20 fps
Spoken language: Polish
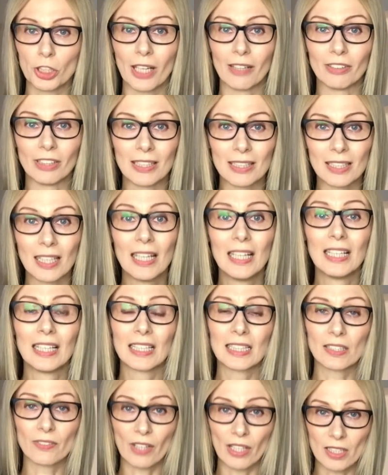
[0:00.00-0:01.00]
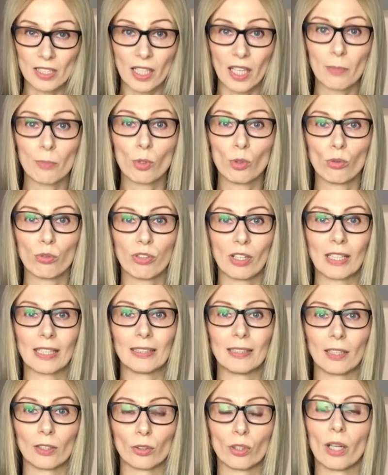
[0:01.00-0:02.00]
a więc zwracajmy uwagę
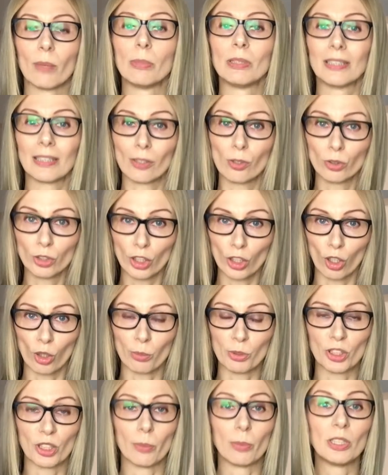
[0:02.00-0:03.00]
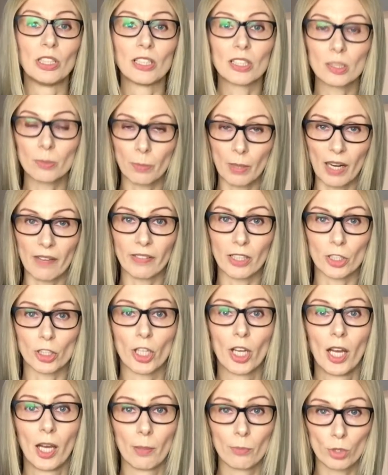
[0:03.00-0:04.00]
na to, aby tego nie robić, aby nie sprawiać
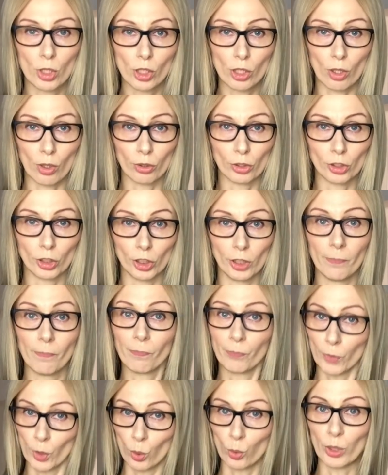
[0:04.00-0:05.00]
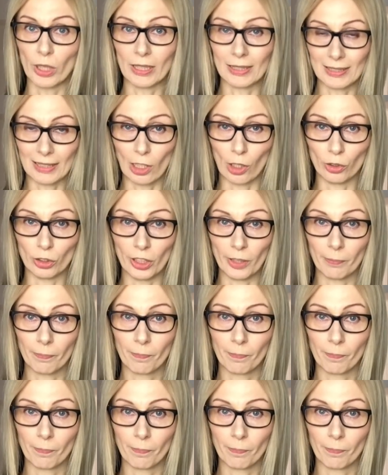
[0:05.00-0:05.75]
przykrości drugiej stronie.